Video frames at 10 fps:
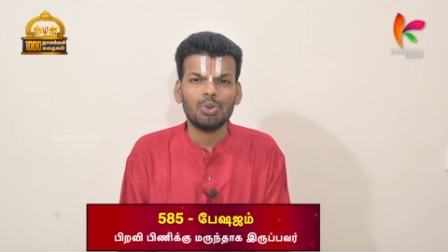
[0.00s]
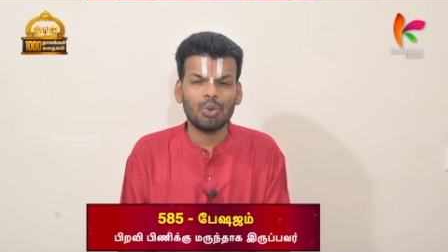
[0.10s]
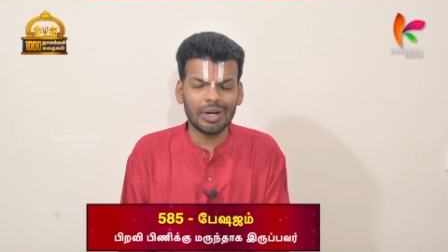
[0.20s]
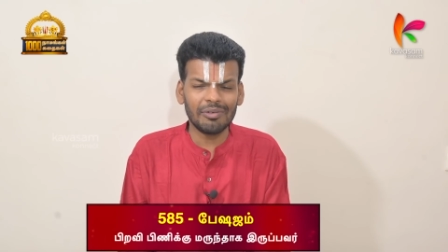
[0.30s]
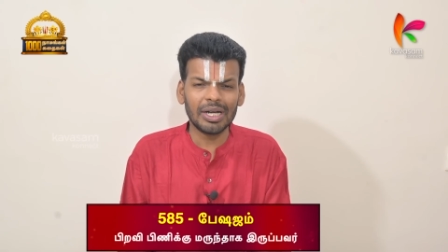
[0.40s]

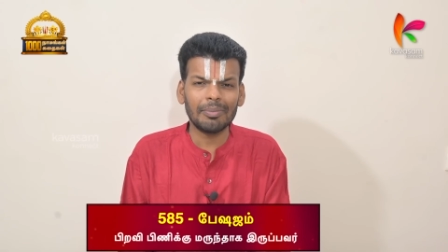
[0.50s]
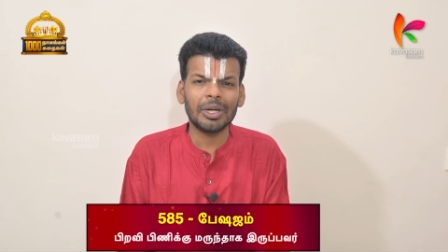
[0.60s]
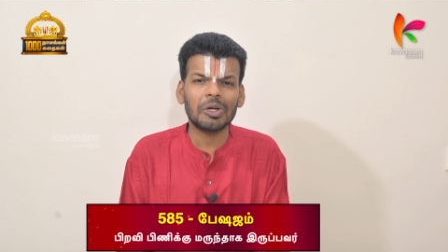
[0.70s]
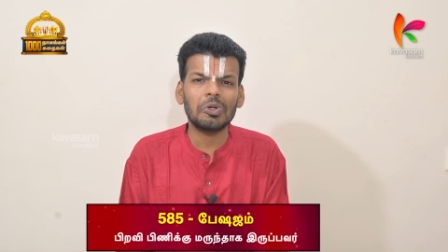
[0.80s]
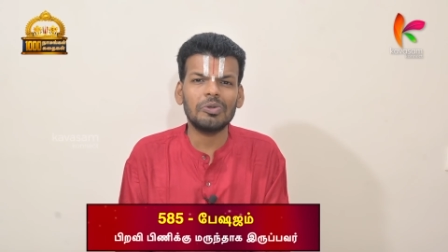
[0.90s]
துறவரம்
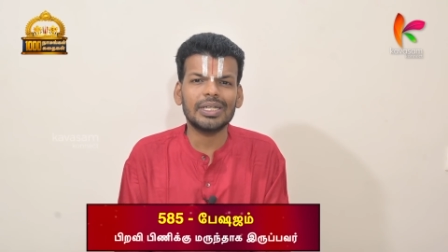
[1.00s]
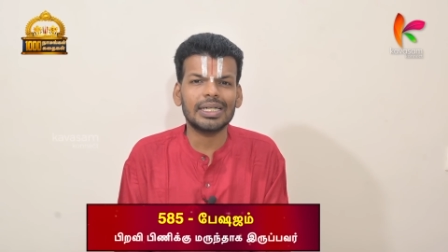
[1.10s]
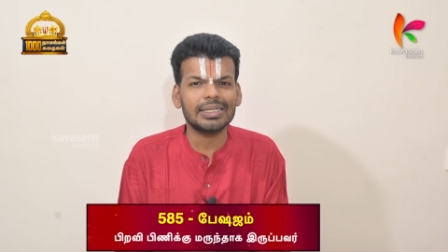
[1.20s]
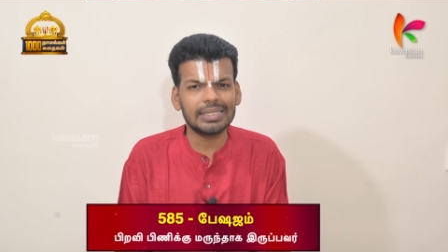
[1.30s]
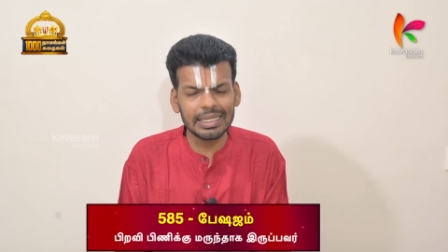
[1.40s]

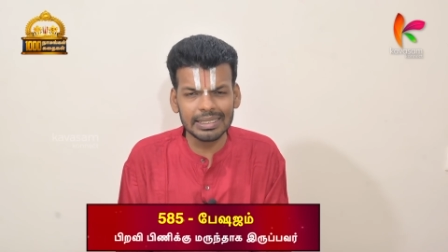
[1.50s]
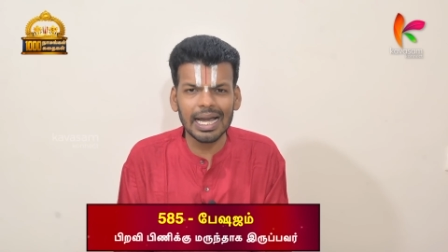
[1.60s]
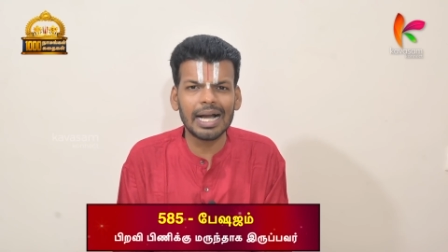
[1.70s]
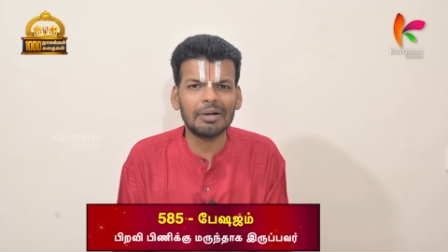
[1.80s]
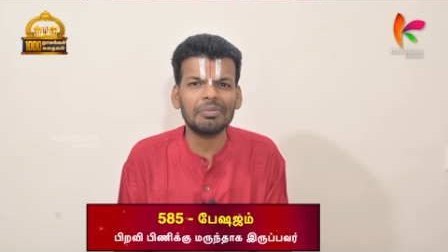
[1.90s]
மேற்கொள்வதற்கு தான்
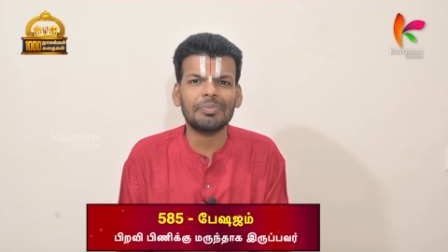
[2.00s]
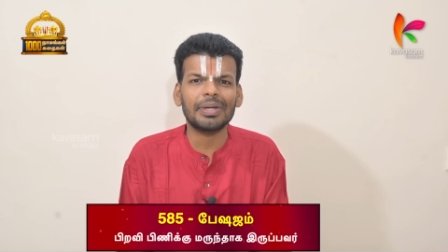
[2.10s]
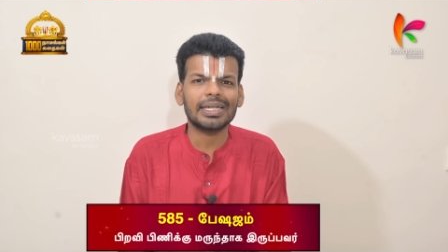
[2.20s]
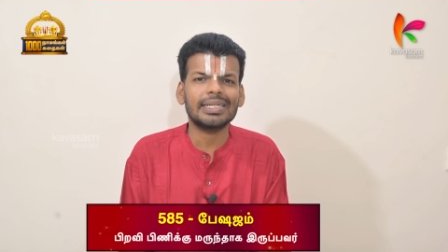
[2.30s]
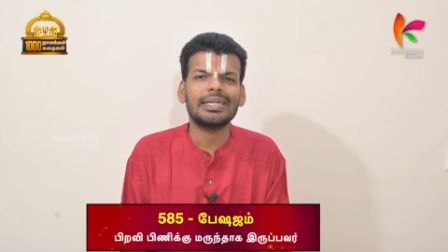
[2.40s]
தியாகம்னு
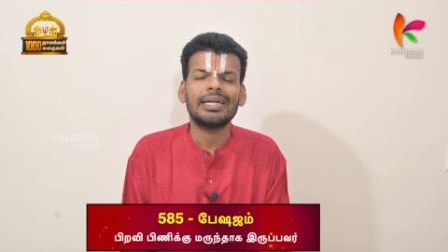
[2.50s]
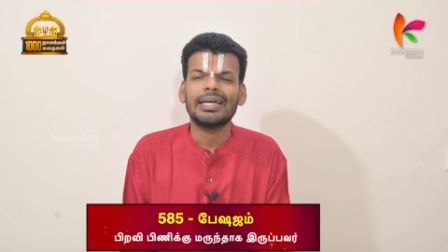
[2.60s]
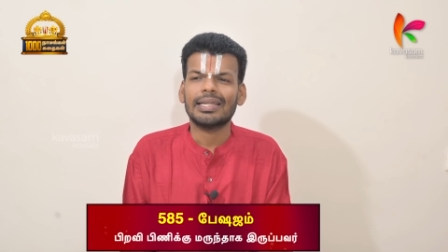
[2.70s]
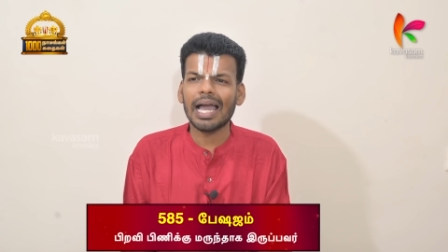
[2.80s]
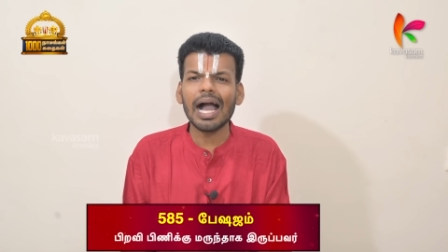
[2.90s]
பேர்
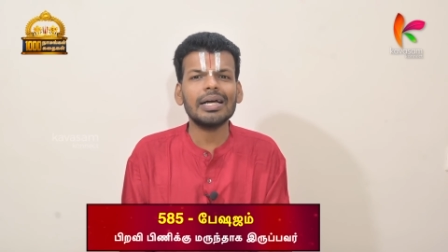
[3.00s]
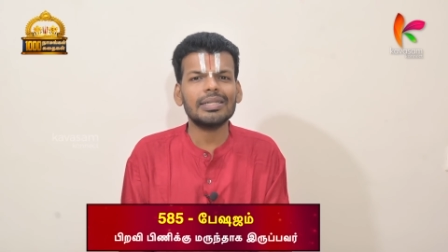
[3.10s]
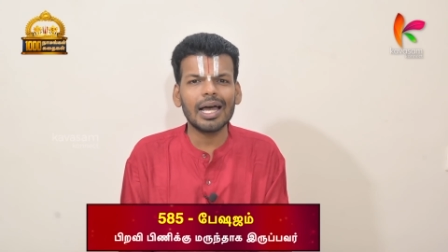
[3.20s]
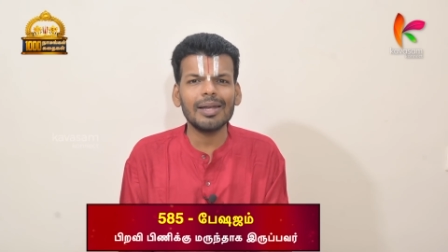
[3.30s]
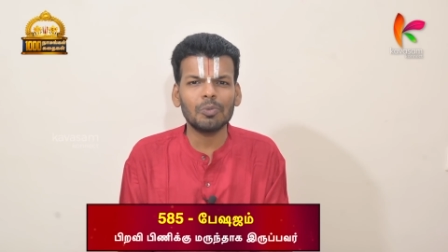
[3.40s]

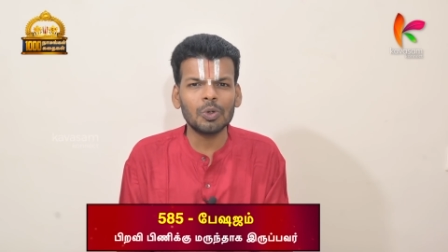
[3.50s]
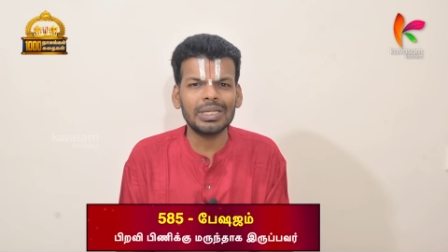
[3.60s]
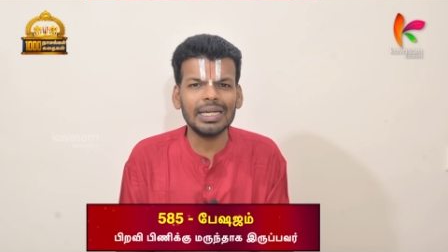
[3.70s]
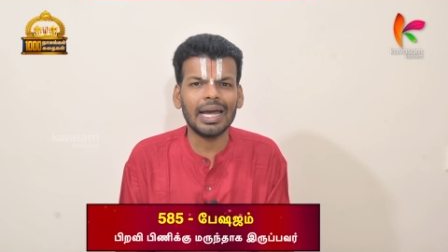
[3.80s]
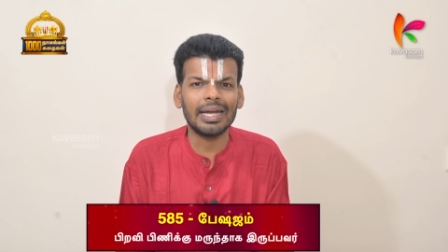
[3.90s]
தியாகத்தால்
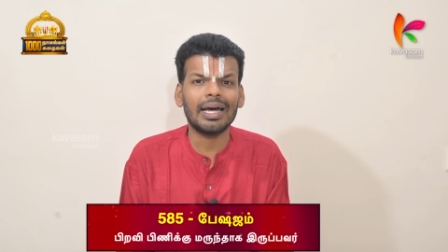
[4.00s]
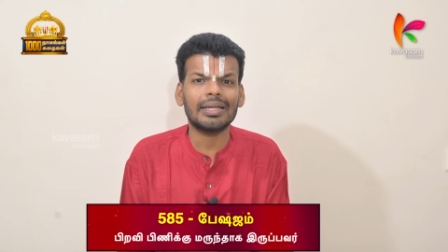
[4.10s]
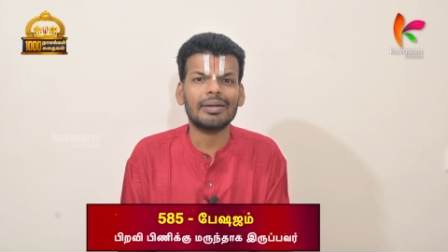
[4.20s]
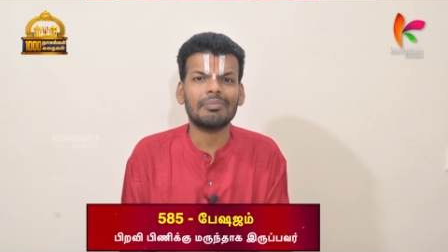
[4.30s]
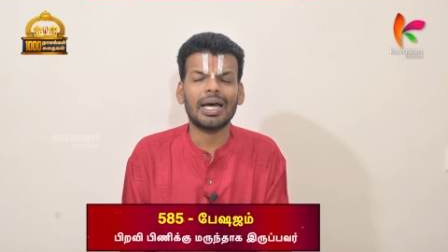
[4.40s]
முக்தினா என்ன
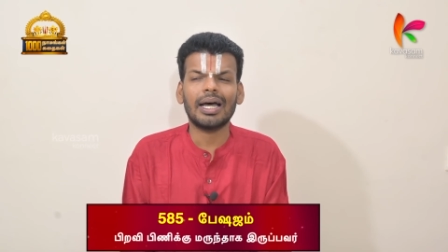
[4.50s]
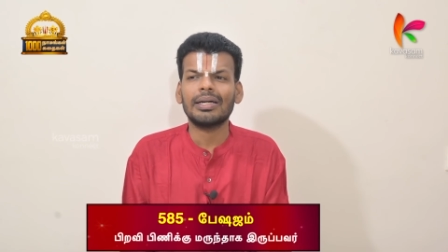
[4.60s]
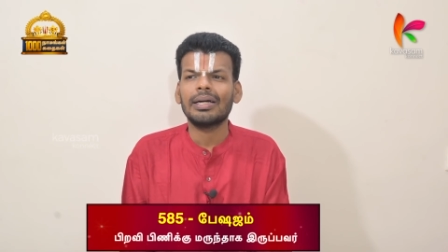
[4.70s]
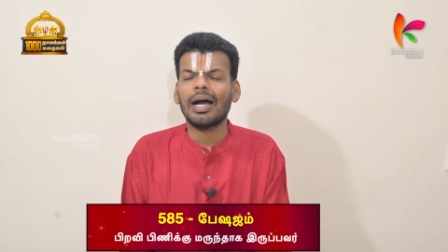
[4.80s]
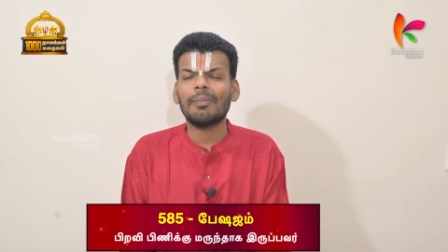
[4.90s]
அர்த்தம்னா
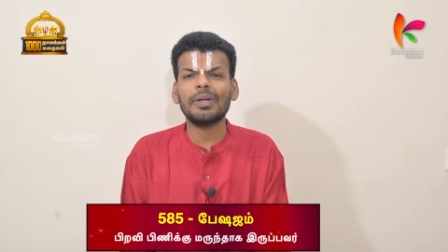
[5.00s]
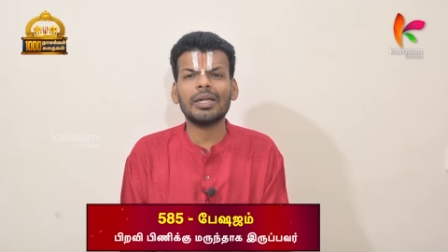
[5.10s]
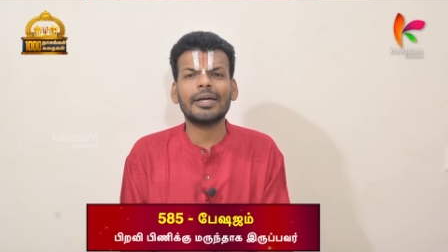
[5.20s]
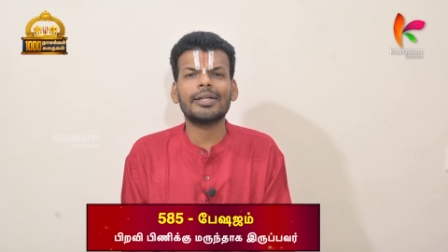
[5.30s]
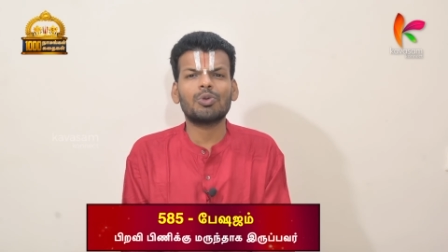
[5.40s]
அப்போ
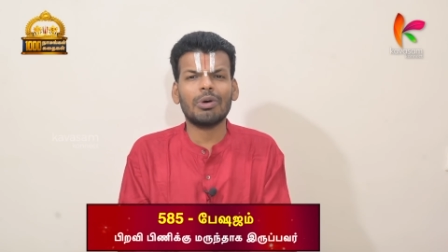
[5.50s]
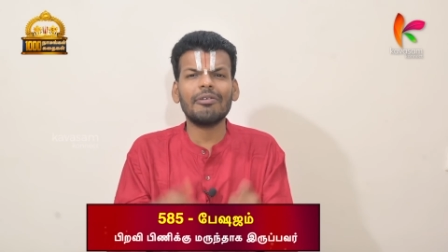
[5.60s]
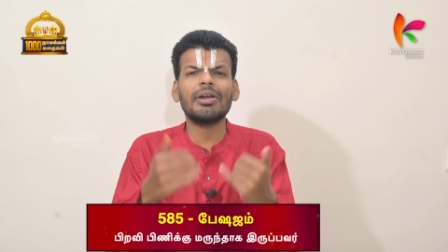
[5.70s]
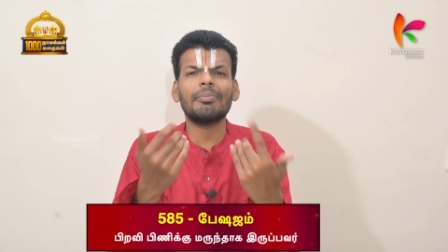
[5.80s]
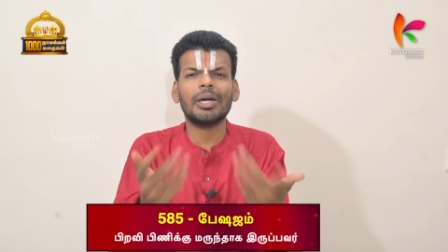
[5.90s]
நீங்கள் துறவரம்